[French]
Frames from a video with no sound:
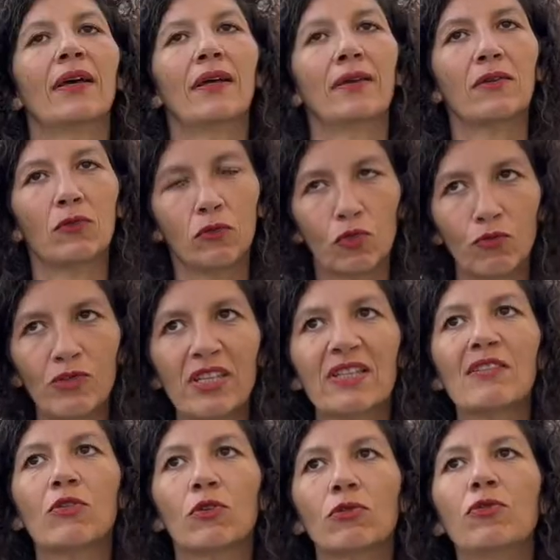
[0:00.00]
hein, donc je vous ai
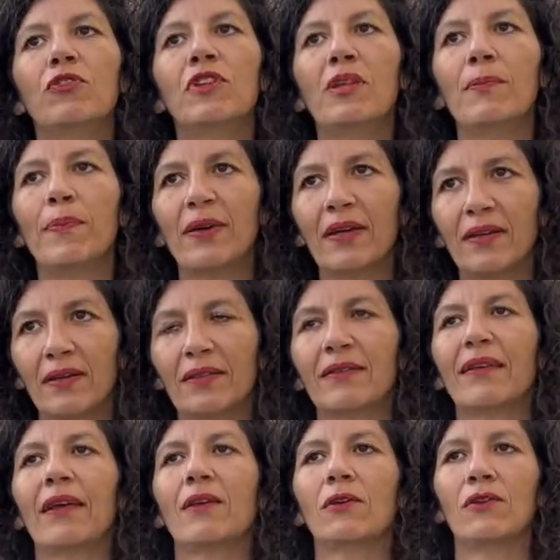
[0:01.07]
dit surtout philippins,
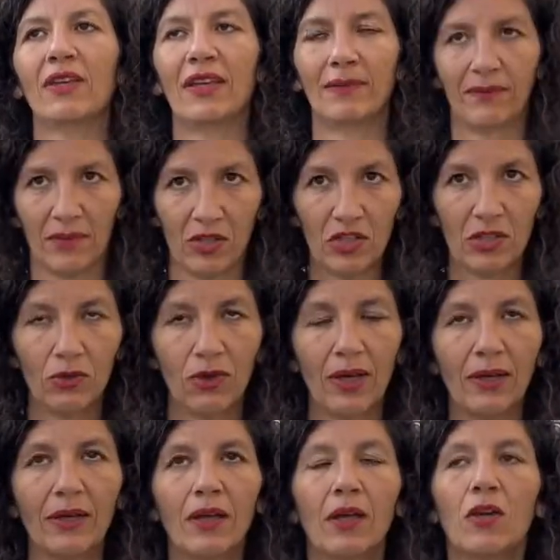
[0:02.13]
thaïlandais, chinois.
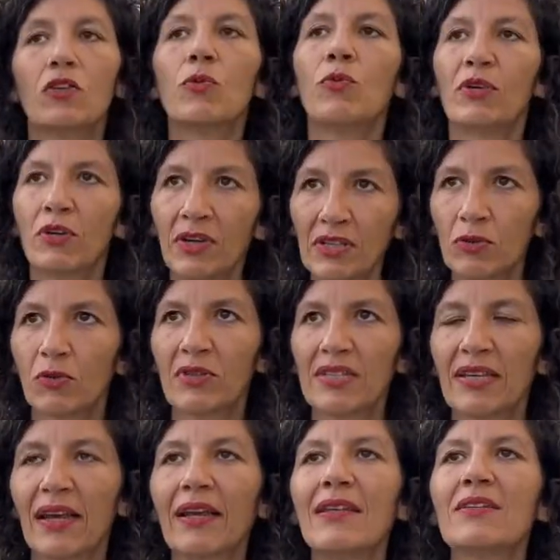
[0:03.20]
Depuis quand ils sont en
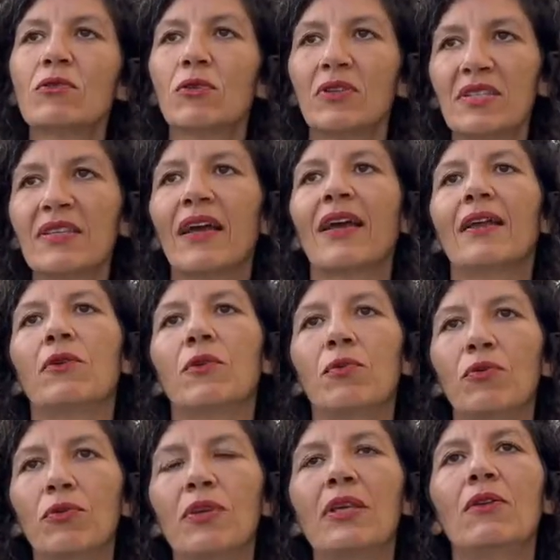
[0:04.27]
Israël Ils sont en Israël
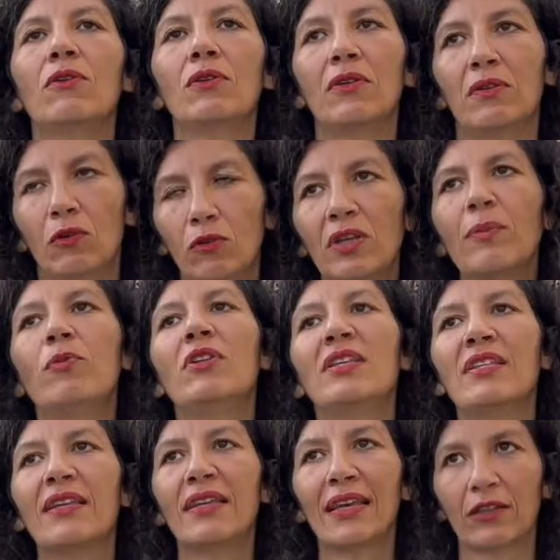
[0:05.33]
depuis le début des
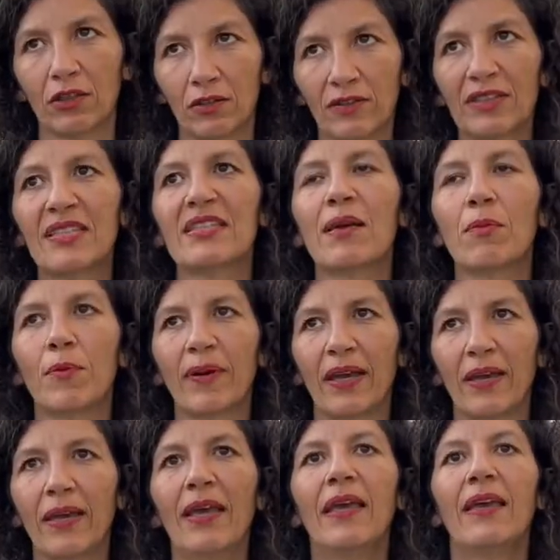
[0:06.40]
années 90 à peu
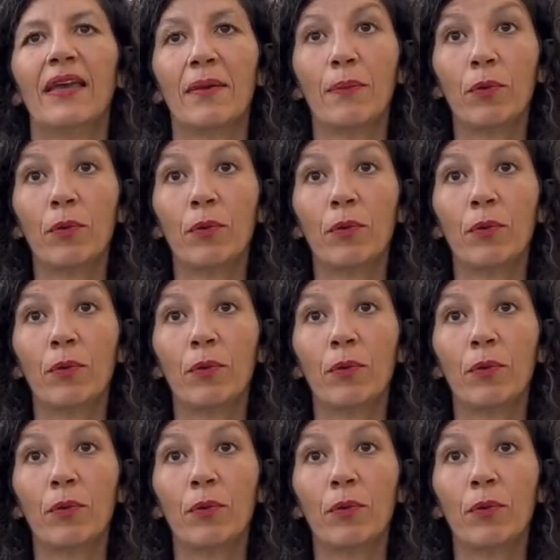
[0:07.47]
près. Et